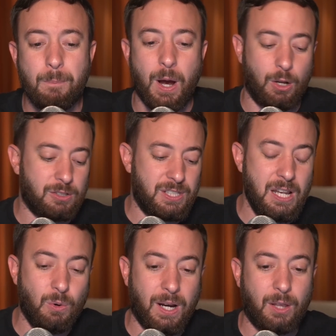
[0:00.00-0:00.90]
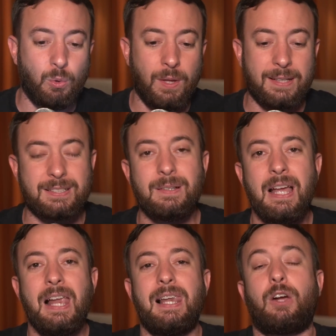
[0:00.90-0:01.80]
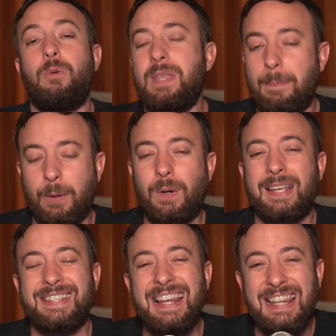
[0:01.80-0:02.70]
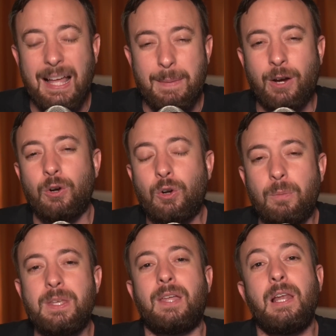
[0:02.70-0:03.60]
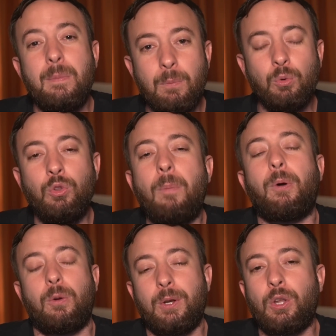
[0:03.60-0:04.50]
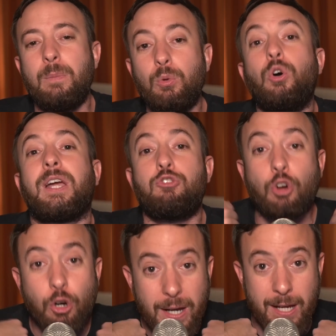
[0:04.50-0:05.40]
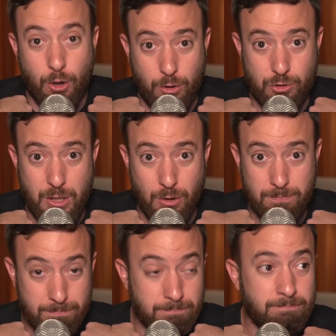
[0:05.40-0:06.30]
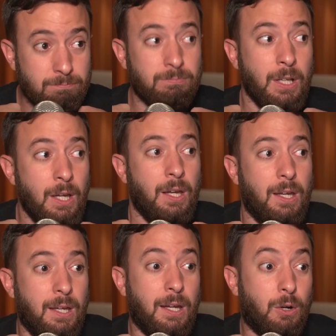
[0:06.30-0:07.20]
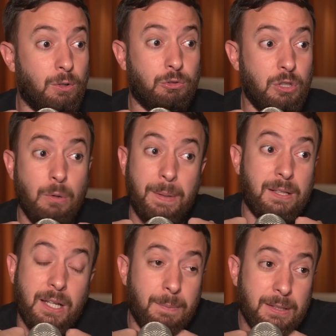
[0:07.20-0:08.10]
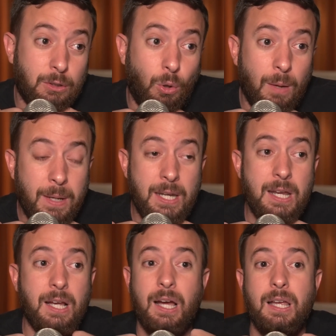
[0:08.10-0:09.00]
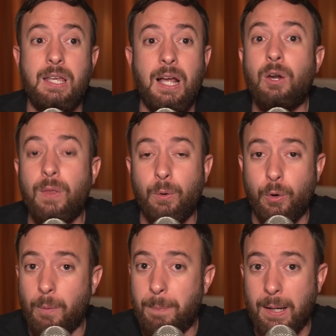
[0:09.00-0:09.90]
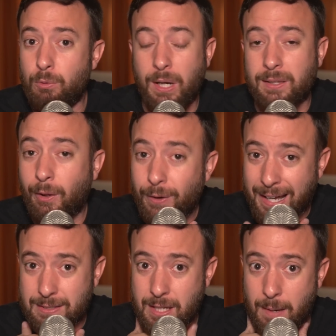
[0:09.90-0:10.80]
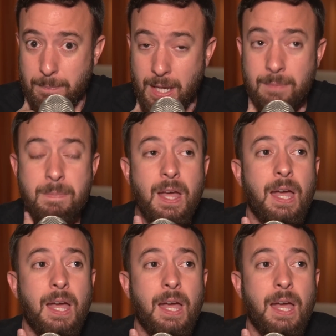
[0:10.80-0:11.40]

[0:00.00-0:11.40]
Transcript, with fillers: Bueno, sin lugar a dudas, la comida peruana es la mejor comida del mundo, por lo menos del mundo que yo he conocido. He conocido prácticamente toda América y algo de Europa. Nunca he estado en Asia, ¿bien?